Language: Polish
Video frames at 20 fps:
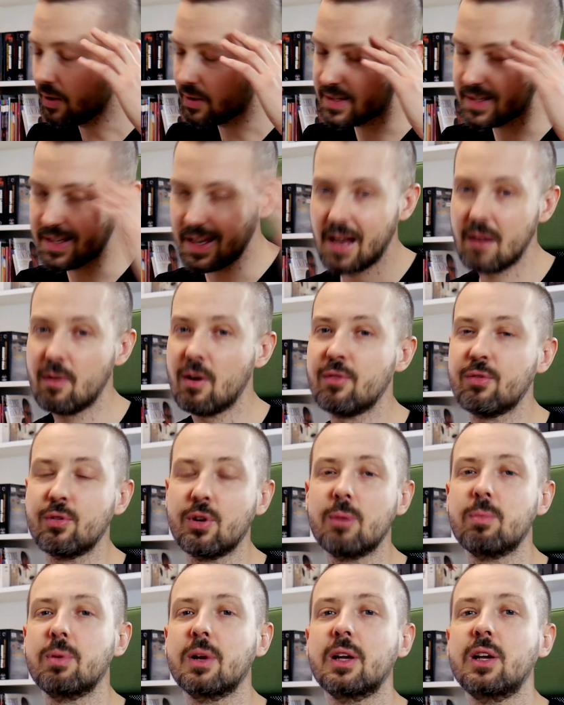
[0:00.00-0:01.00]
cała
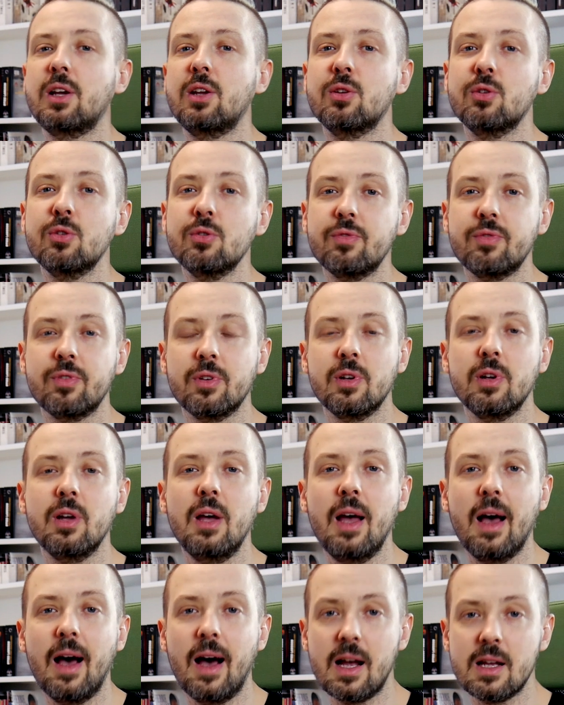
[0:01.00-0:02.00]
fura pluginów, y,
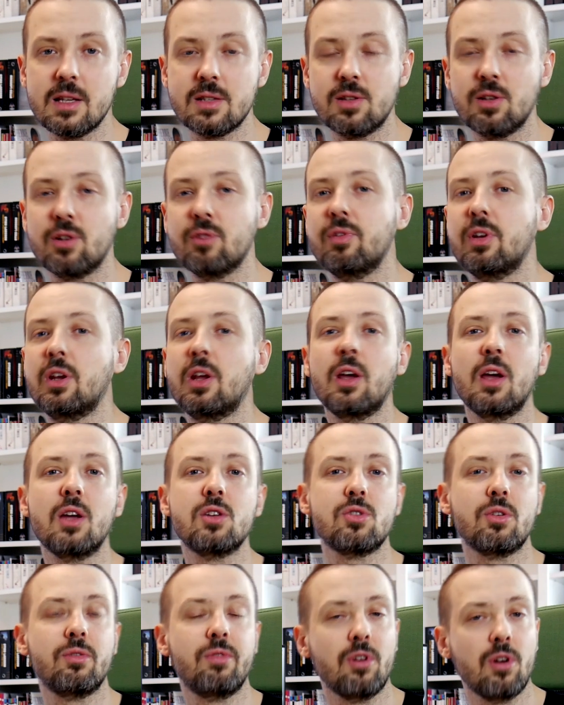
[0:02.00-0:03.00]
a sterowniki
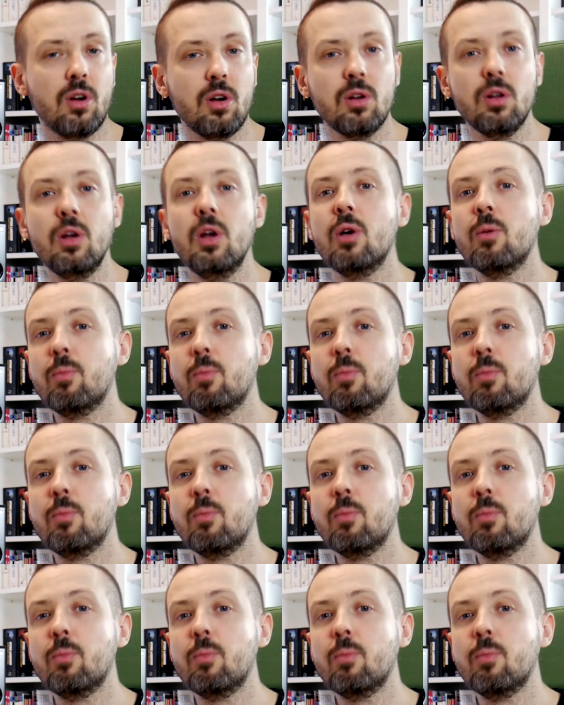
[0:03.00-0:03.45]
Azure for All